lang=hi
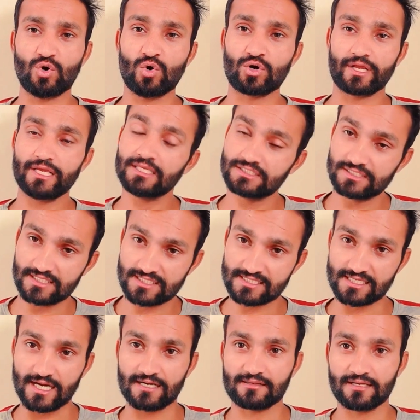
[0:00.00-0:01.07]
और इंजन
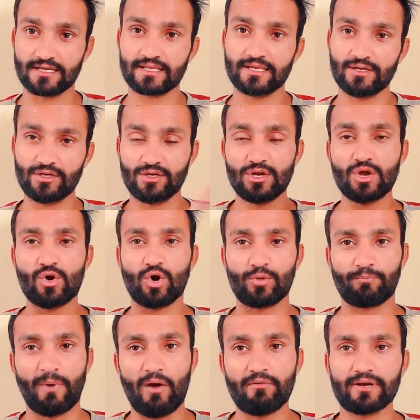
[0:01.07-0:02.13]
स्टार्ट करके और
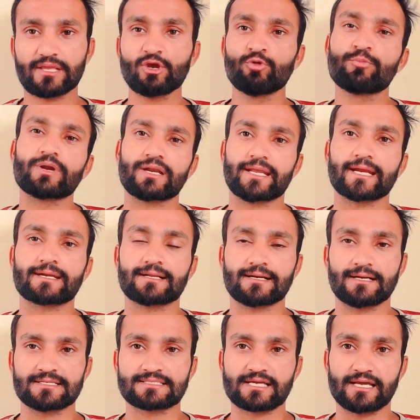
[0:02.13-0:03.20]
पावर के ऊपर रिएक्ट
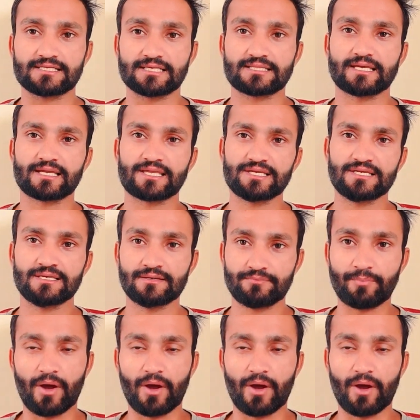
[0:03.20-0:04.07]
करना सिखाया जाता है कि